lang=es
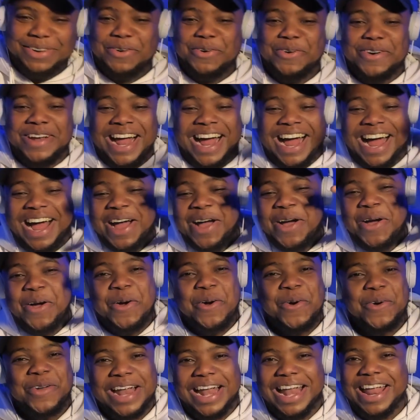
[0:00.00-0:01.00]
Una,
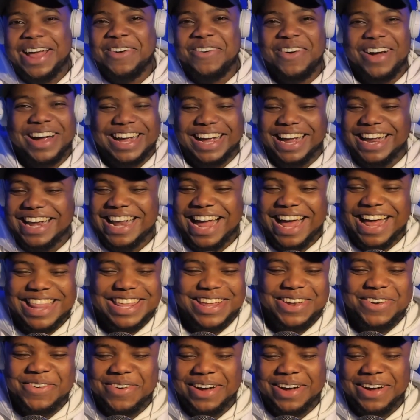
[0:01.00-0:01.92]
una lengua que nadie